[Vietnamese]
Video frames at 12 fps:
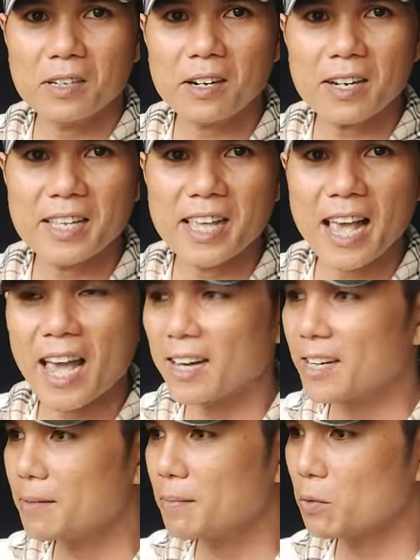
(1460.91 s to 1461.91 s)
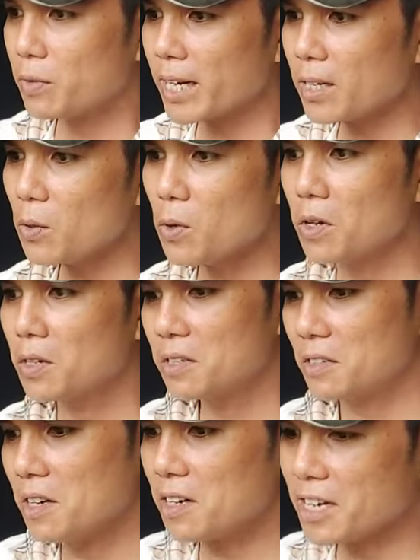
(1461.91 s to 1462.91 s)
rất là già lên màu trắng luôn
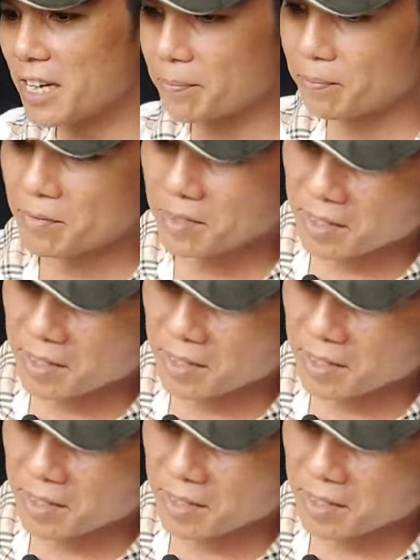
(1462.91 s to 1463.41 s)
rất là đẹp